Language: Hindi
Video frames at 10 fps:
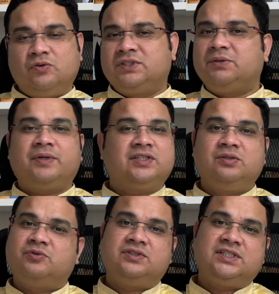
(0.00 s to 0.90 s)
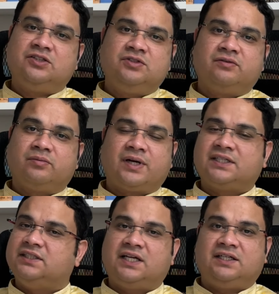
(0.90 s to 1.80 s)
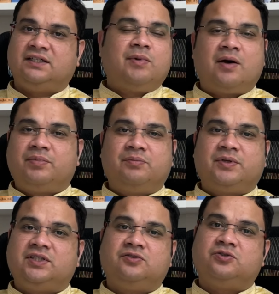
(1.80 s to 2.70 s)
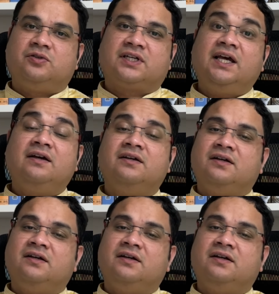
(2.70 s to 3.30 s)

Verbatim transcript: उनकी पत्नी बोलती है द्विजवर्मा वर्मा की नहीं मैं अपने पति को छोड़ के